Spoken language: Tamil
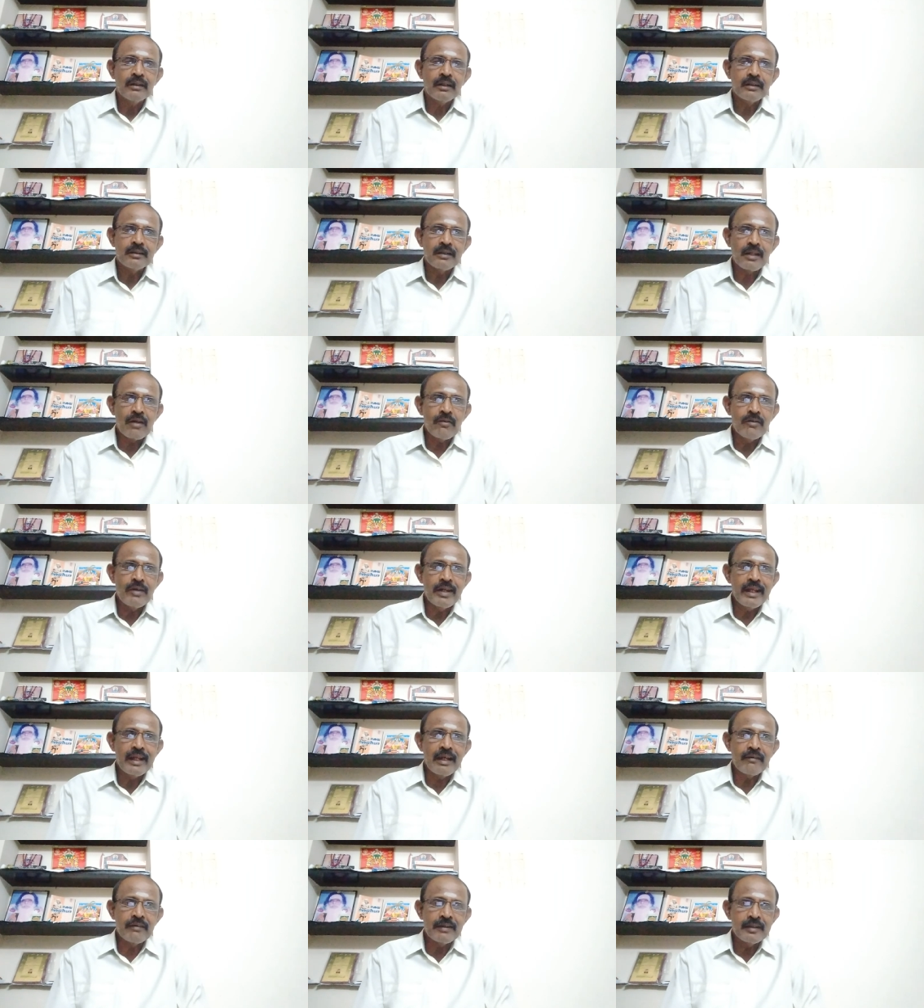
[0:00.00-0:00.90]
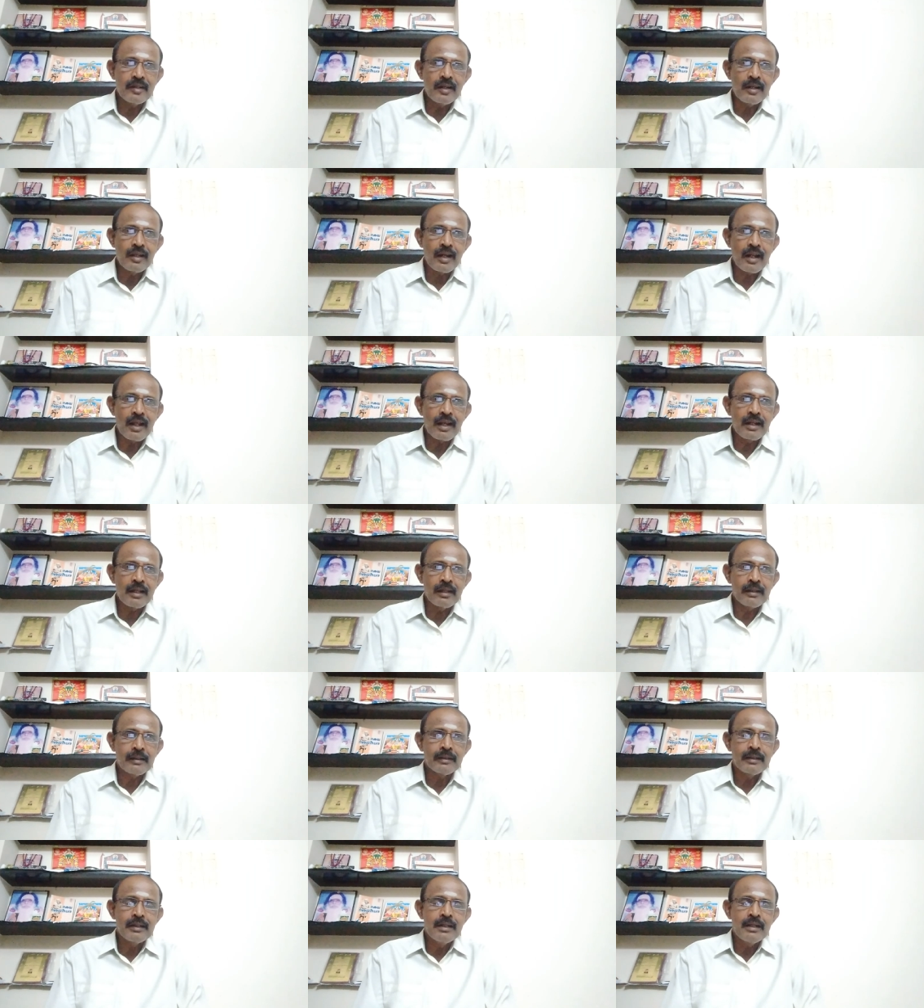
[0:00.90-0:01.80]
அந்த ரவுண்டிங்கில் வந்திருக்கிறாரு
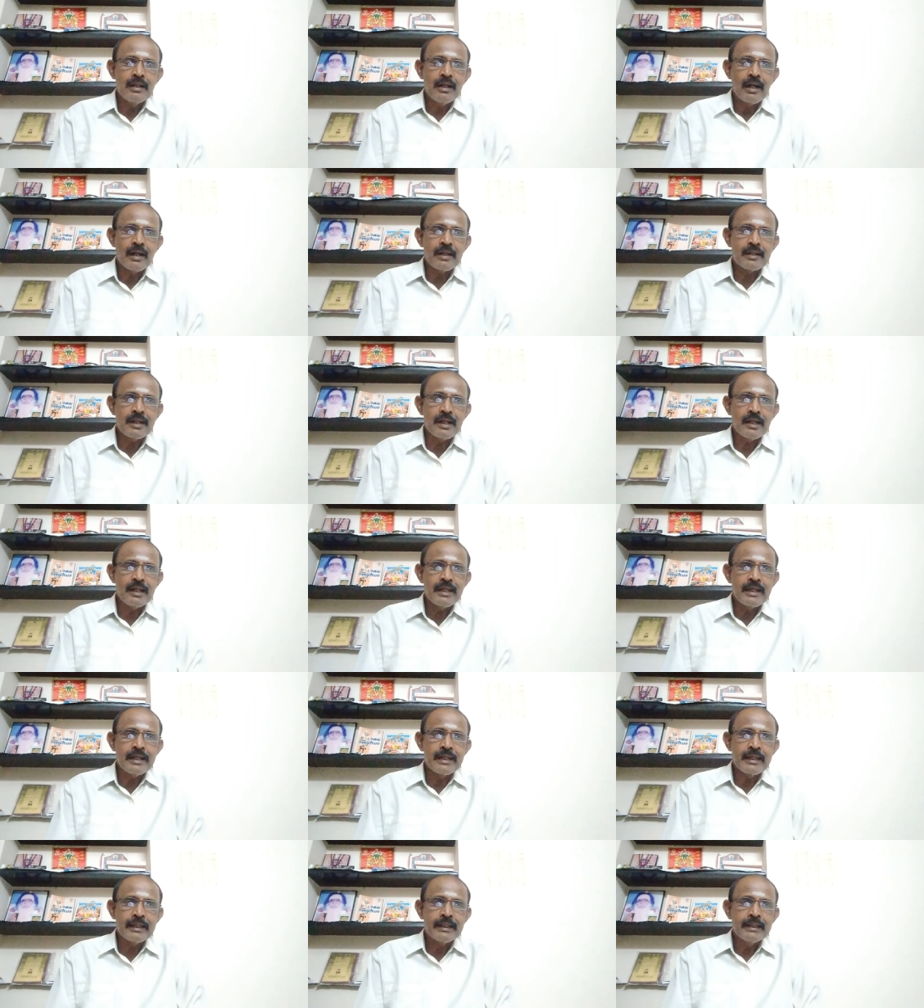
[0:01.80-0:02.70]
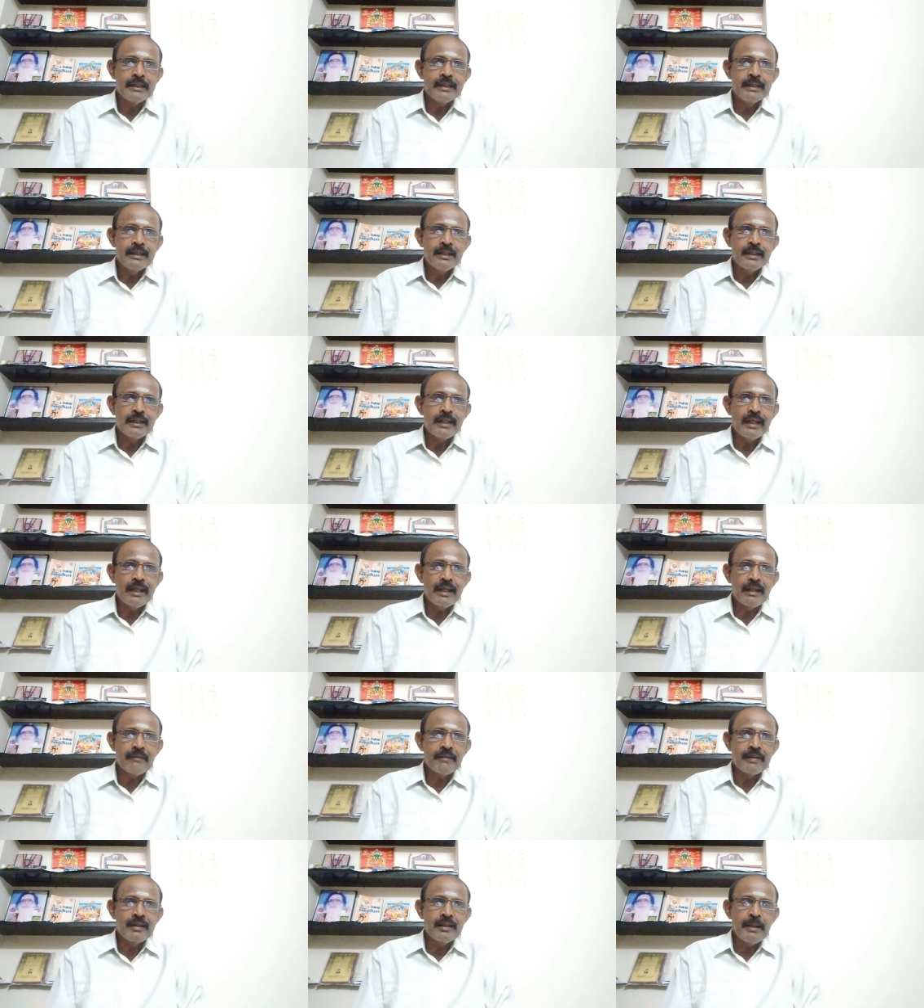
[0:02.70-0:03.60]
அதனால்
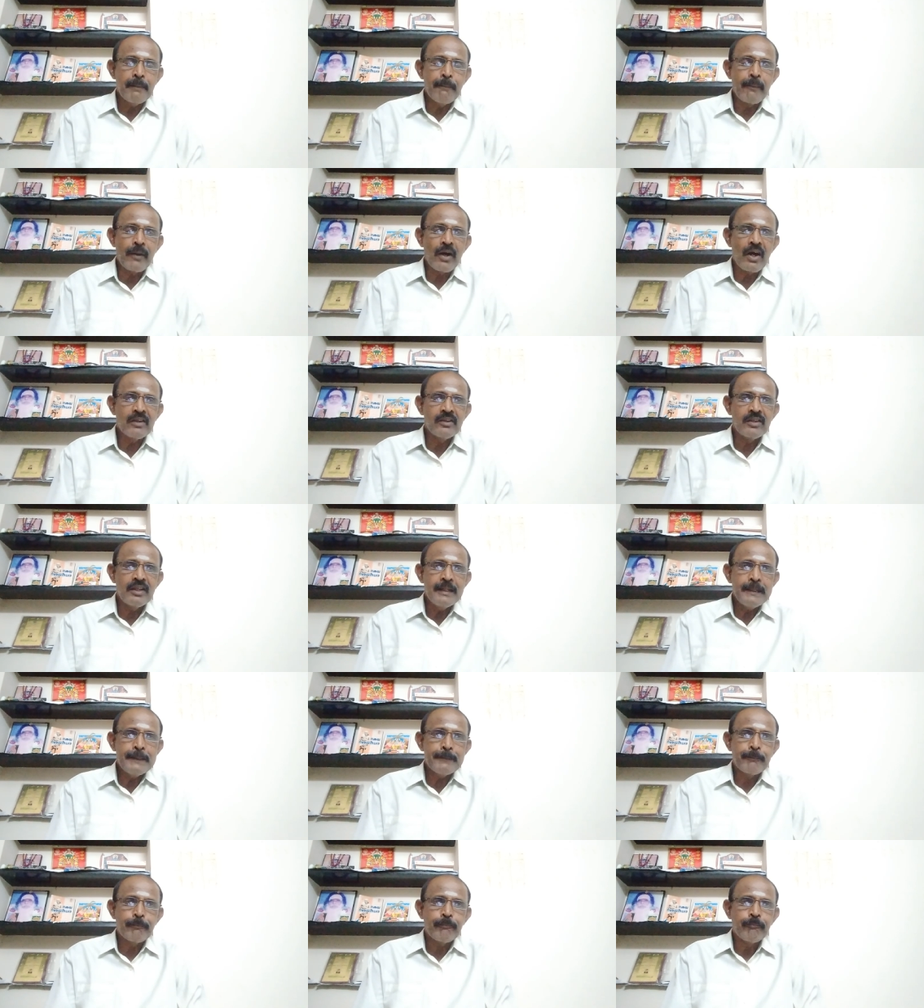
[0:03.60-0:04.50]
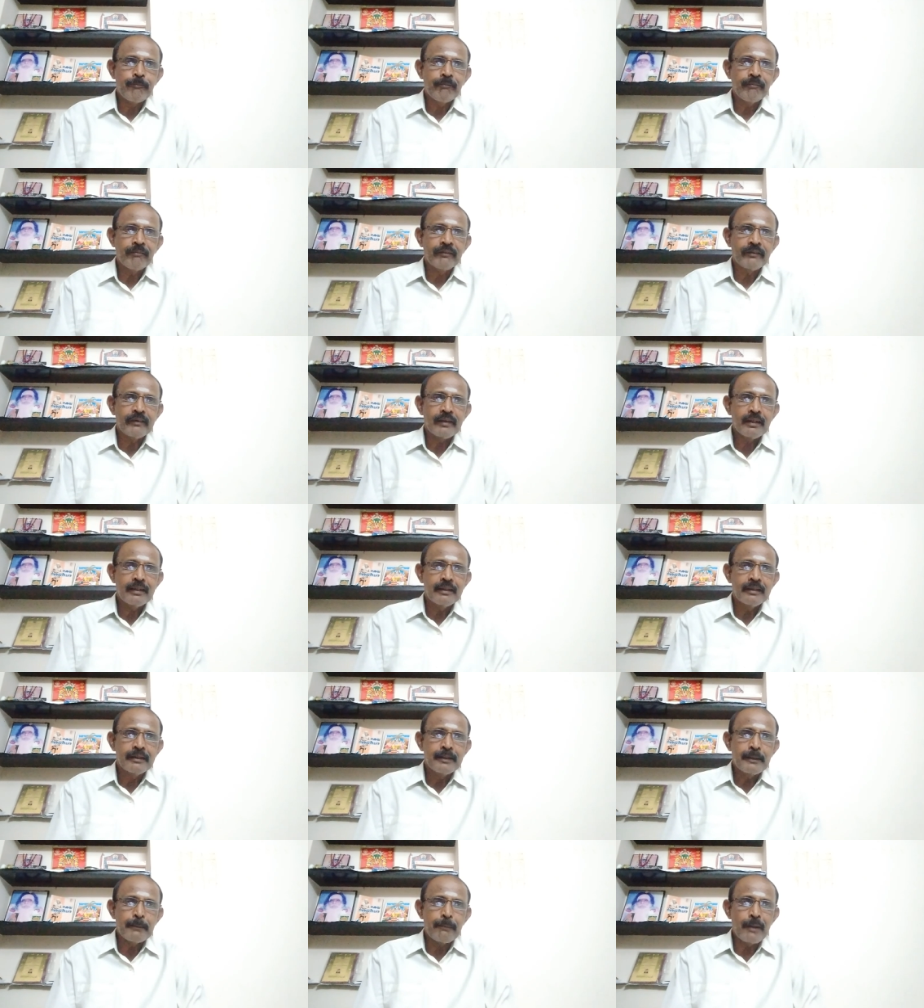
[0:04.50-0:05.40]
நீங்கள் வந்து பார்த்து
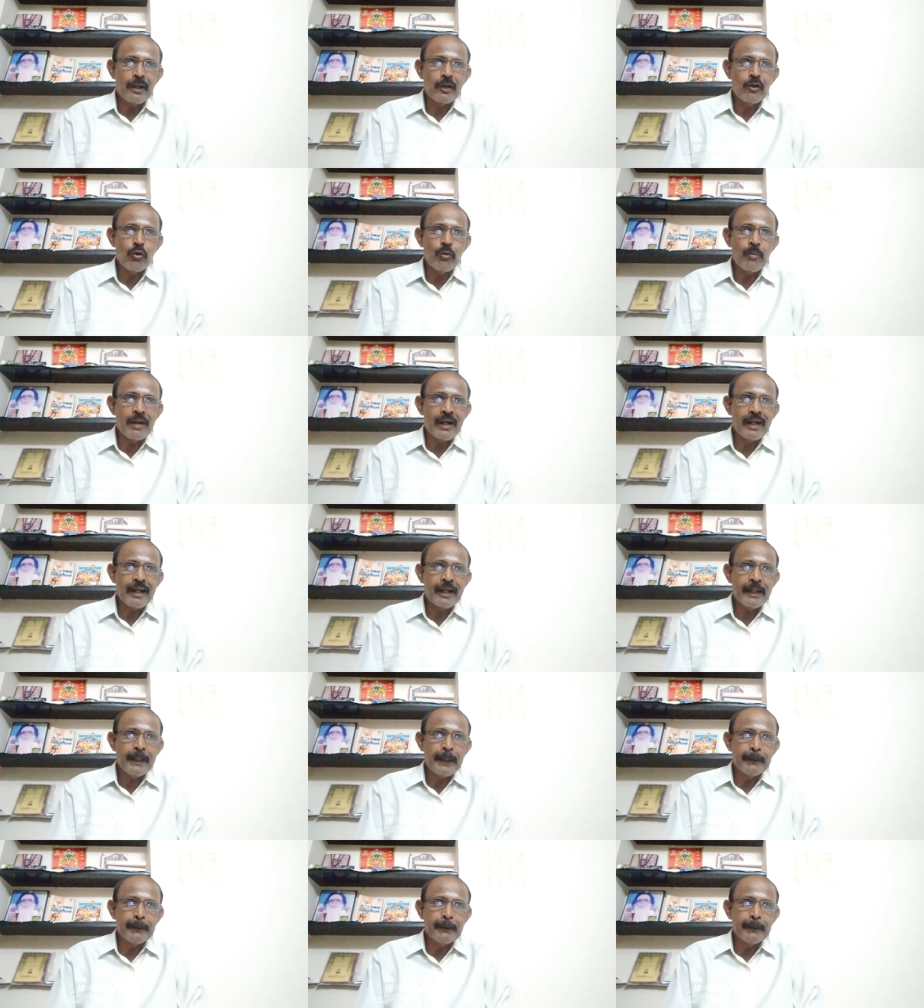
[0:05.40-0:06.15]
பக்குவமாக